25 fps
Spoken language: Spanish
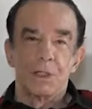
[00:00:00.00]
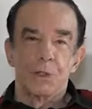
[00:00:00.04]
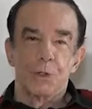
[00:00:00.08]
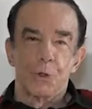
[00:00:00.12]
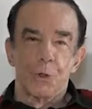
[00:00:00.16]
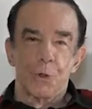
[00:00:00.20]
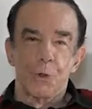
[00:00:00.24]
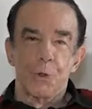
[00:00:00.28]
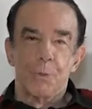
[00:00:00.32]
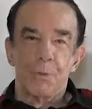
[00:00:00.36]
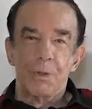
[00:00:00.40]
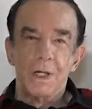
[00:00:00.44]
de
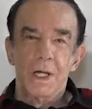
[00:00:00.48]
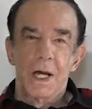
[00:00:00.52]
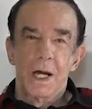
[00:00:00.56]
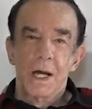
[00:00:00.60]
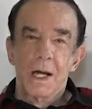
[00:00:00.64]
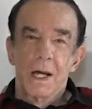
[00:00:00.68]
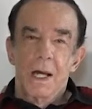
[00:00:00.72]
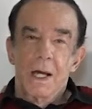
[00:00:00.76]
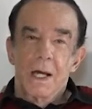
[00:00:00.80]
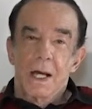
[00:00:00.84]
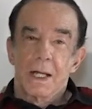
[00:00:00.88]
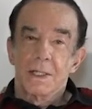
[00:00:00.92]

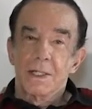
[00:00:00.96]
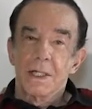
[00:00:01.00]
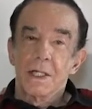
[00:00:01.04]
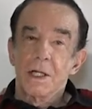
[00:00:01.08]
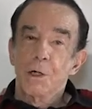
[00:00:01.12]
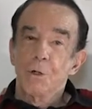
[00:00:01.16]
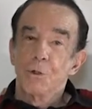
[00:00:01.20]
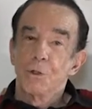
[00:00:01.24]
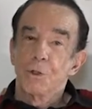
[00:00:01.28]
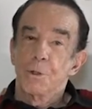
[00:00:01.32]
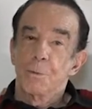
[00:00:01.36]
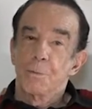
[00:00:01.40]
gastronomía.
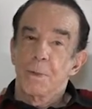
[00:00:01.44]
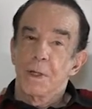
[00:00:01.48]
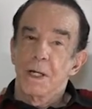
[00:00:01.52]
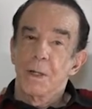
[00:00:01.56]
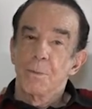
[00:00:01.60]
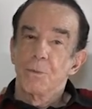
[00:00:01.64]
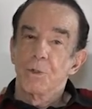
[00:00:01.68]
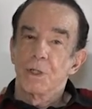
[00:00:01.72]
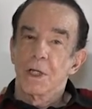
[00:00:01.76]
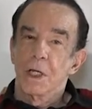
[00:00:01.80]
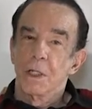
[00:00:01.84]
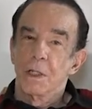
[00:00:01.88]
Así que nos
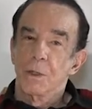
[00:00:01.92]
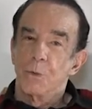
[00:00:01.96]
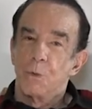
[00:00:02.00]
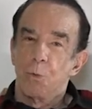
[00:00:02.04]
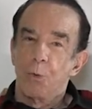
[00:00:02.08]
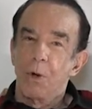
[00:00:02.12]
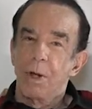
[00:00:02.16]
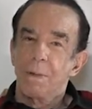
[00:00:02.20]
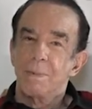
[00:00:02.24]
esperamos en